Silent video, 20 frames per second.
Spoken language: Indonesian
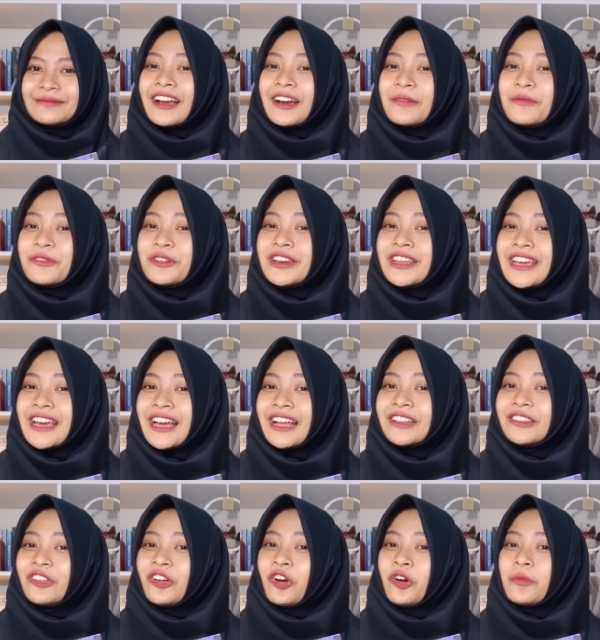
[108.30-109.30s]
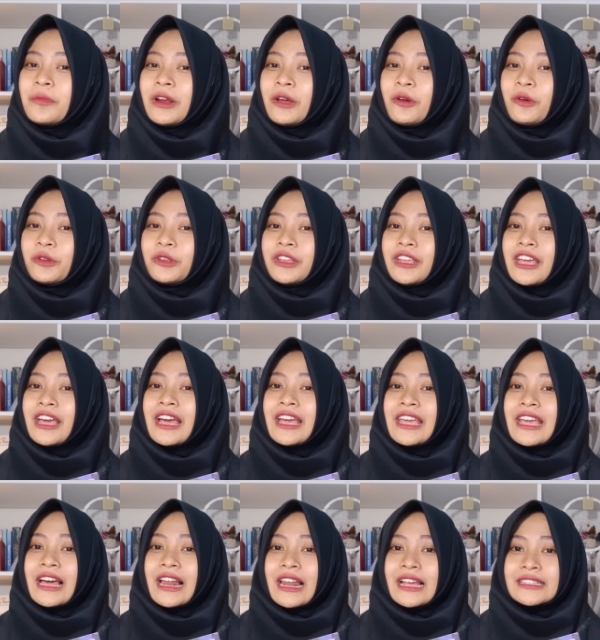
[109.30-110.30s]
Kemudian tokoh berikutnya
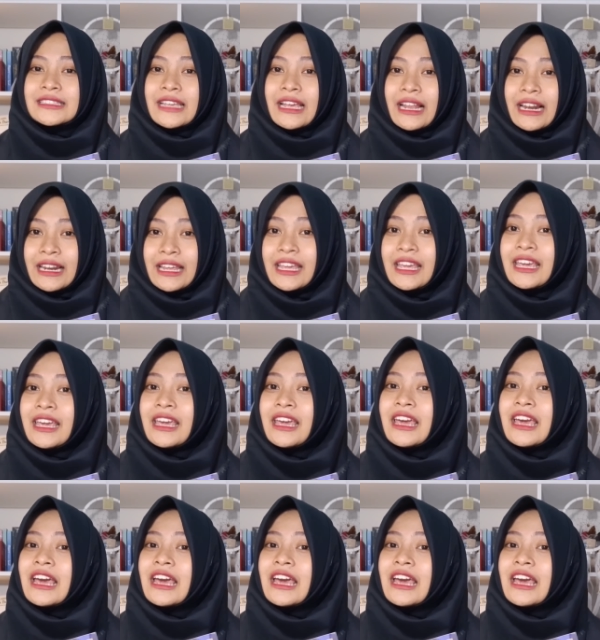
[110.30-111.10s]
ialah Sally,